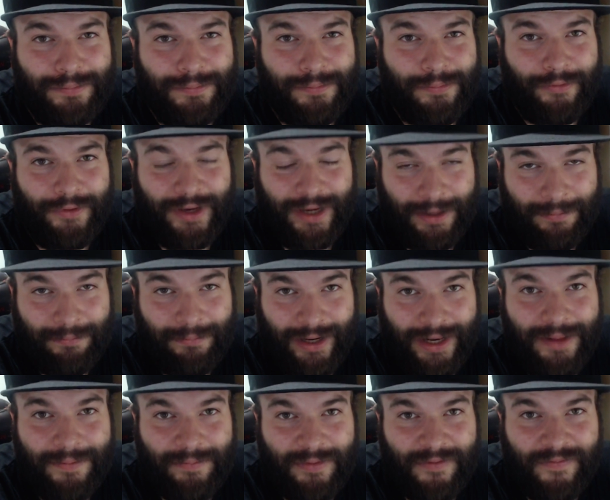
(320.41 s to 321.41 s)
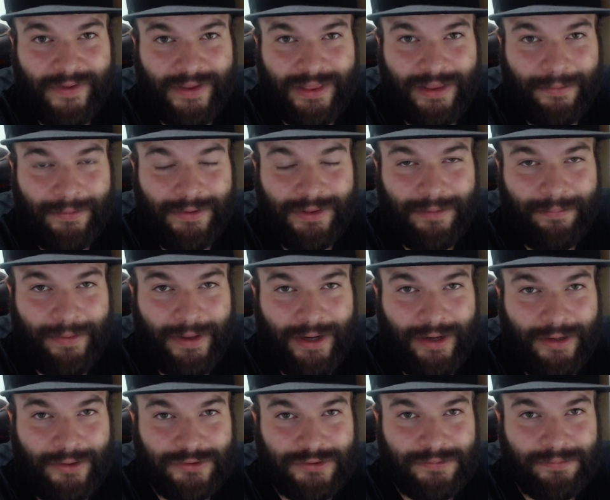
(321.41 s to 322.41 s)
Podrían valer perfectamente para
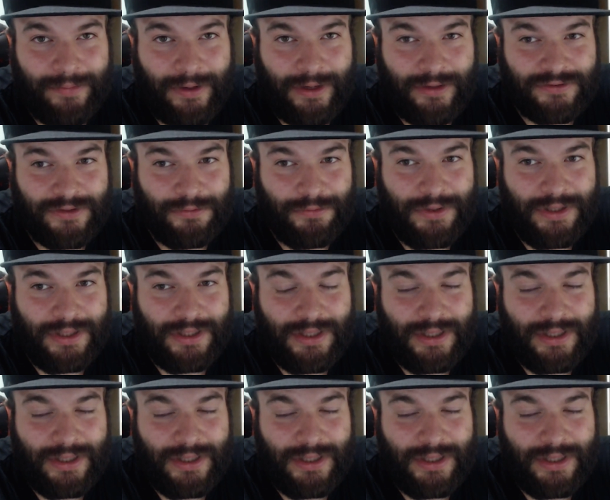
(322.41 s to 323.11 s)
los, para los de Wii.